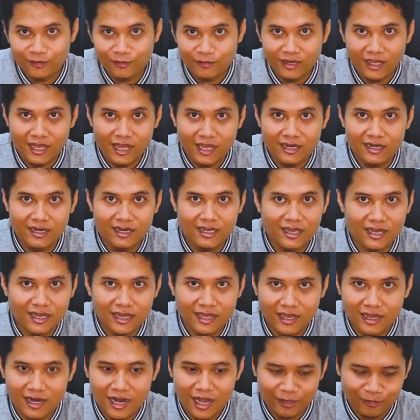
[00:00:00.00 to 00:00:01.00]
yang sudah
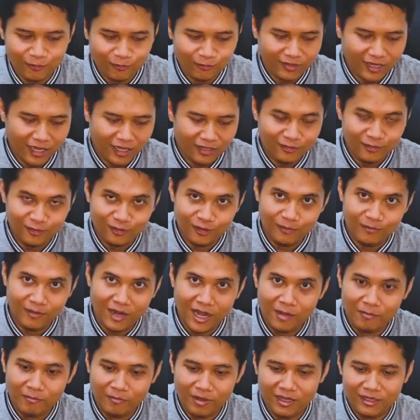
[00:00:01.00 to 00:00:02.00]
anda lakukan cukup
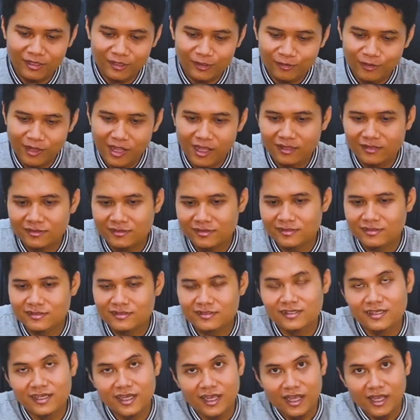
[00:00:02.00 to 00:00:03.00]
lama gitu ya
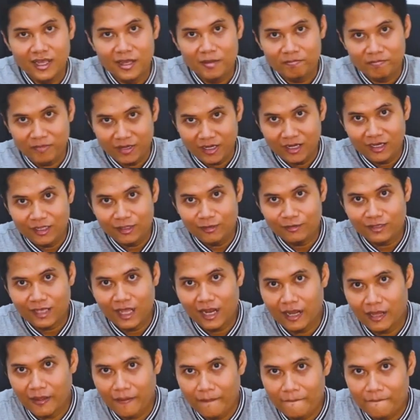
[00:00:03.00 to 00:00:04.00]
padahal itu
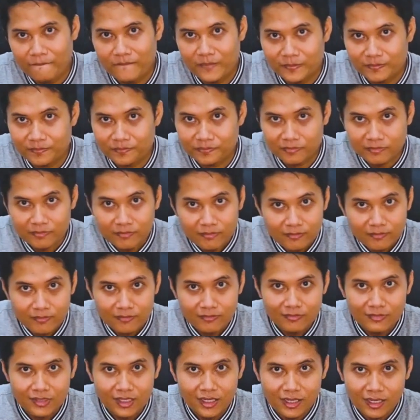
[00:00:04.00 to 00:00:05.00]
salah
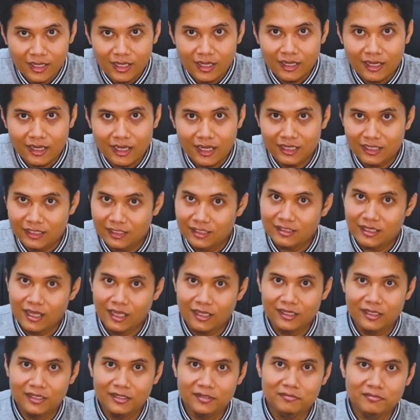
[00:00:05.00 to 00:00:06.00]
kali ini saya
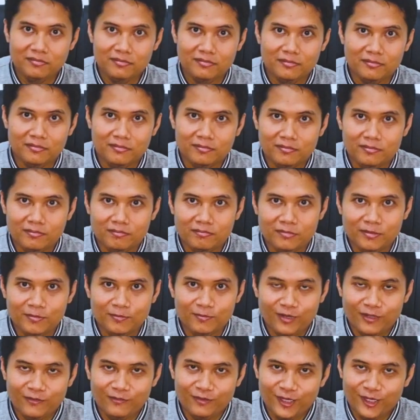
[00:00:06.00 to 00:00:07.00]
ingin
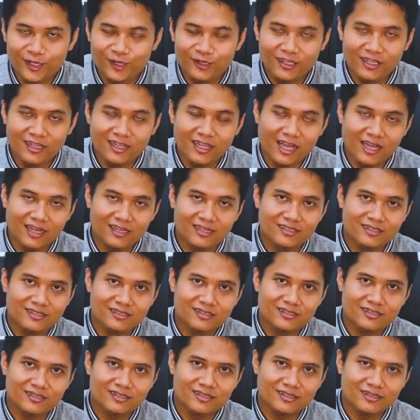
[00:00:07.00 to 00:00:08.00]
membuat video
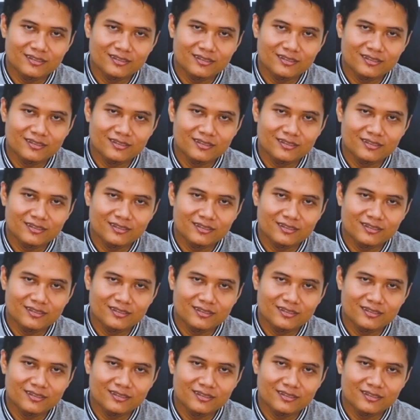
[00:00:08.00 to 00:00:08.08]
tentang